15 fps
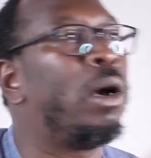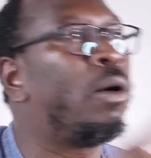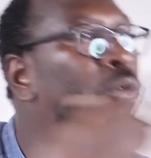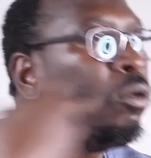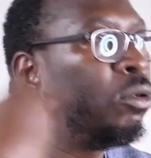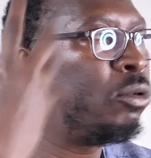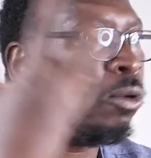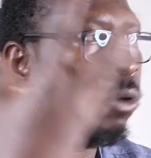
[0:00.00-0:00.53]
uma
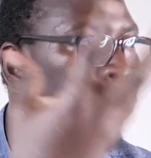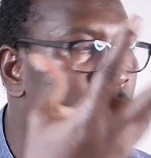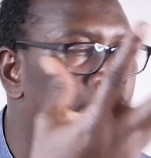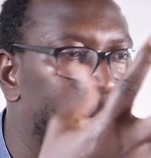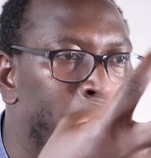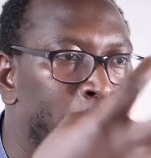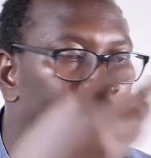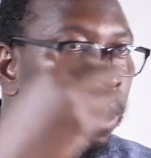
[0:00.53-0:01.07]
cultura,
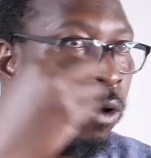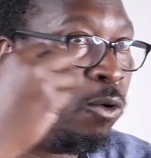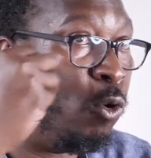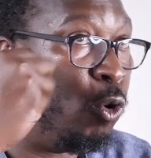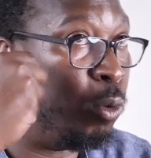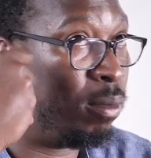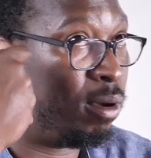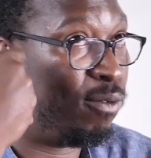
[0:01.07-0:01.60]

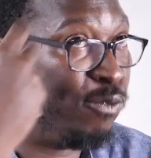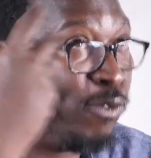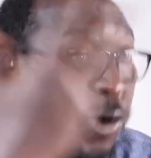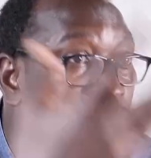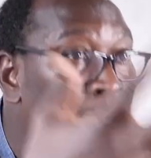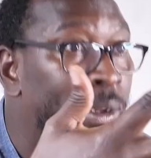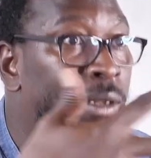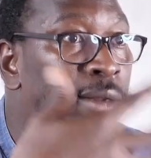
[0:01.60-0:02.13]
uma
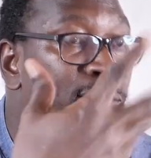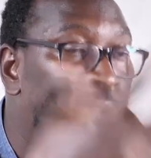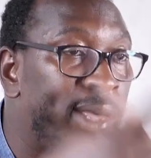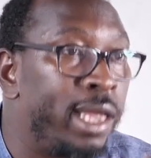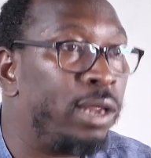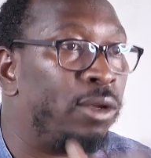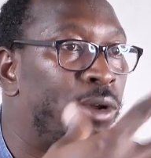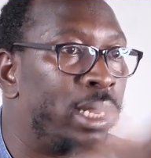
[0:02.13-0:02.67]
forma de
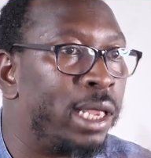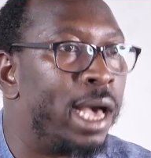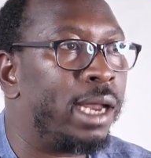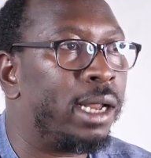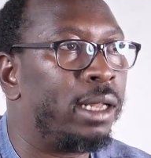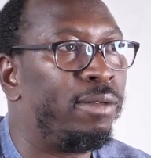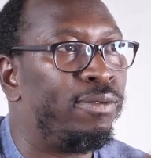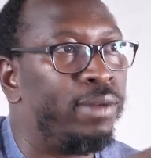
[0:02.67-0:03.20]
ver e
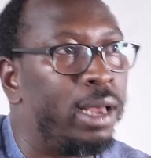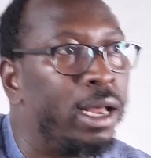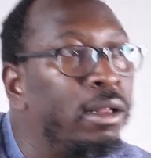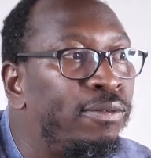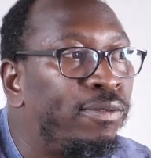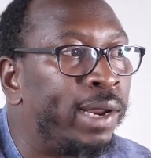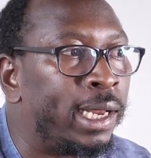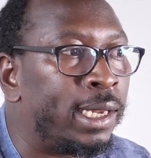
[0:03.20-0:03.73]
olhar a, dif a
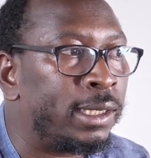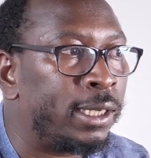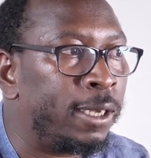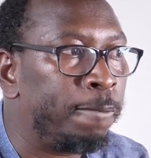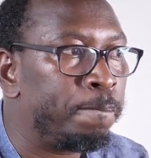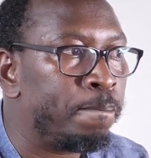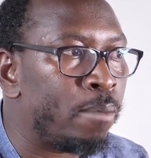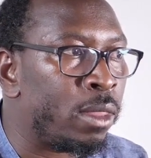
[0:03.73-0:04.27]

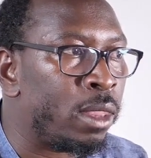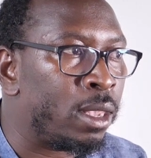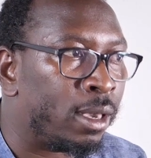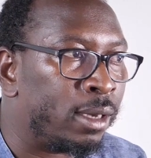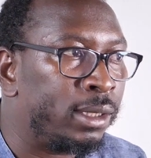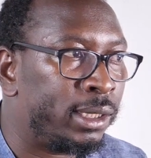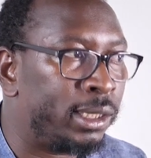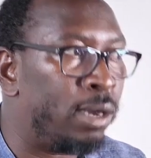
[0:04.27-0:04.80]
diferença,
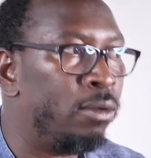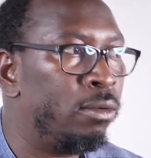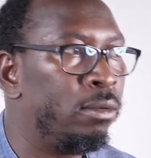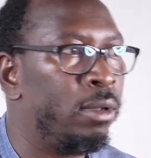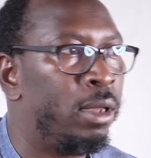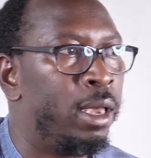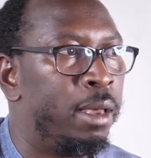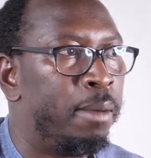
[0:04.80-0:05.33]
que são
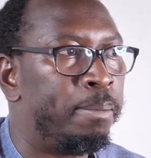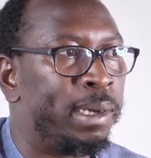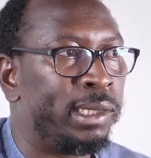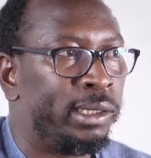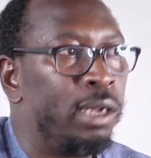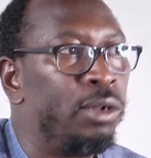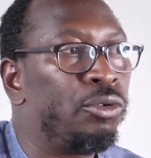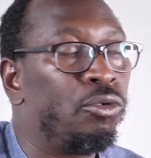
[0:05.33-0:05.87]

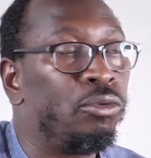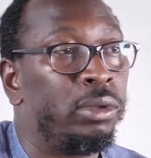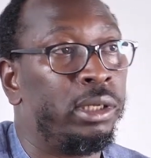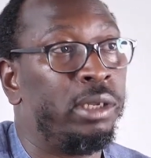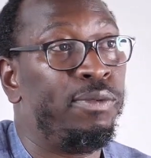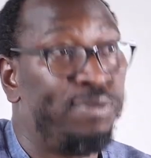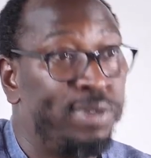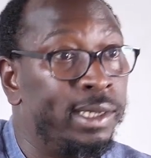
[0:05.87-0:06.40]
bastante
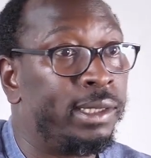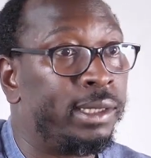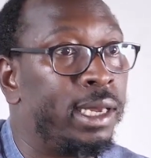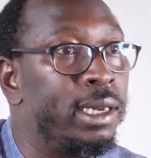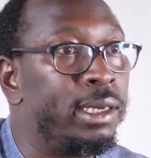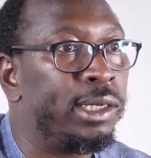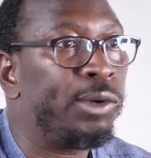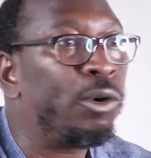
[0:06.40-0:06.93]

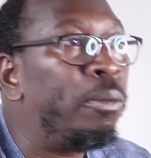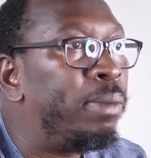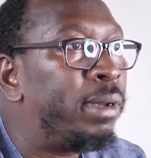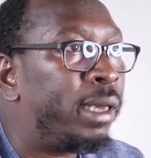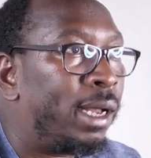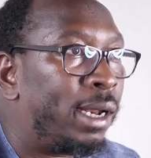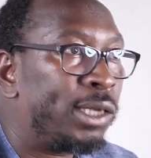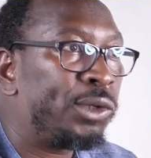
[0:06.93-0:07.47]
difíceis e
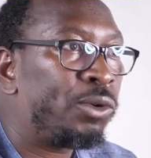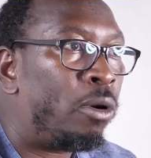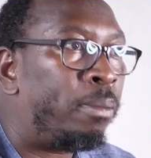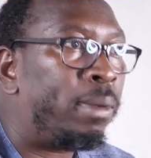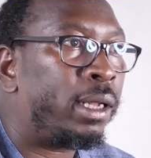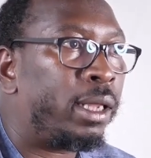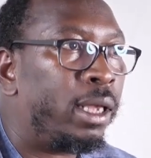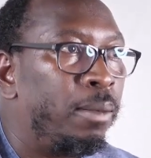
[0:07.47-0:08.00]
complicadas de
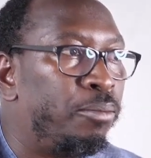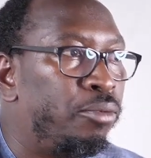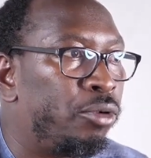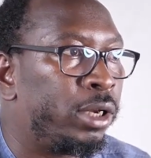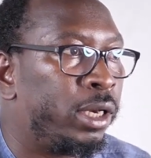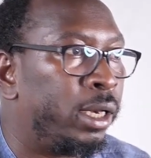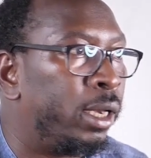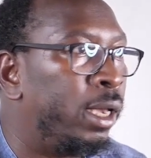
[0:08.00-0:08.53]
combater,
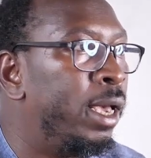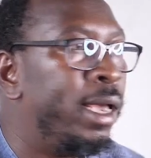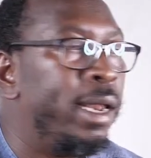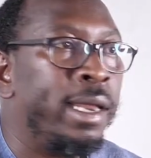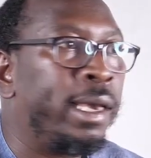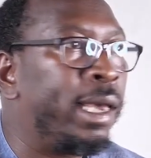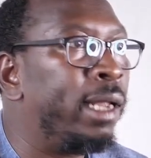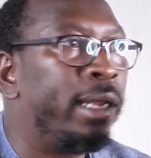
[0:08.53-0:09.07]
porque
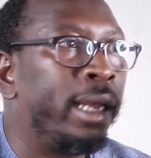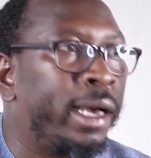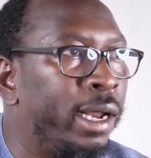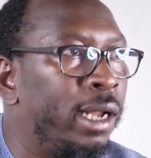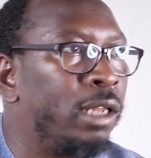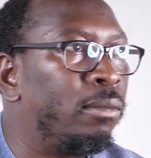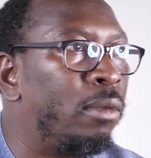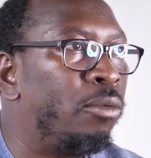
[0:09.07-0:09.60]
ninguém
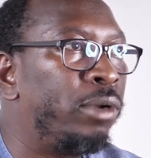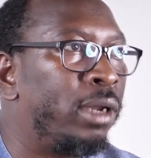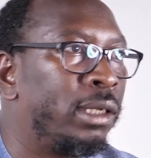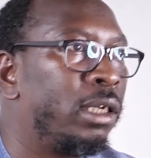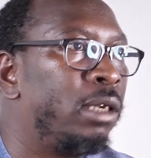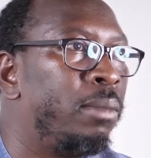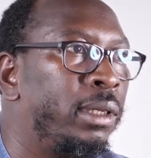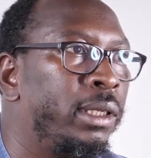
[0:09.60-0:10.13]
decreta uma
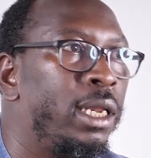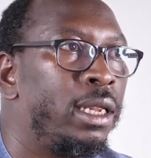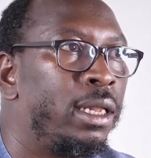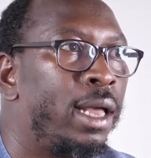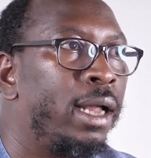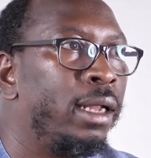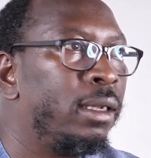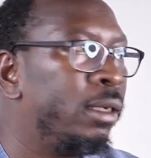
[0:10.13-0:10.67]
mudança de
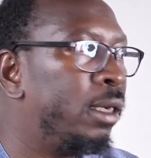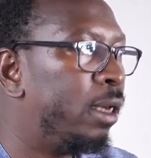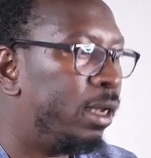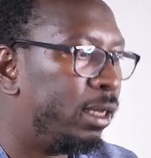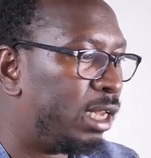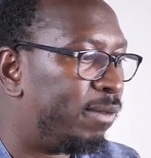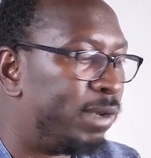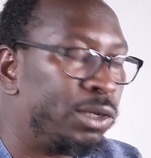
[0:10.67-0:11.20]
mentalidade
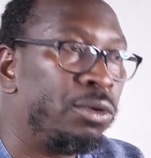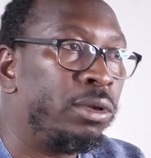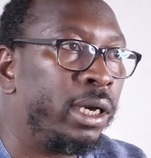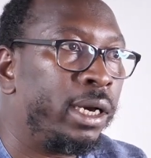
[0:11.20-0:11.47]
através de um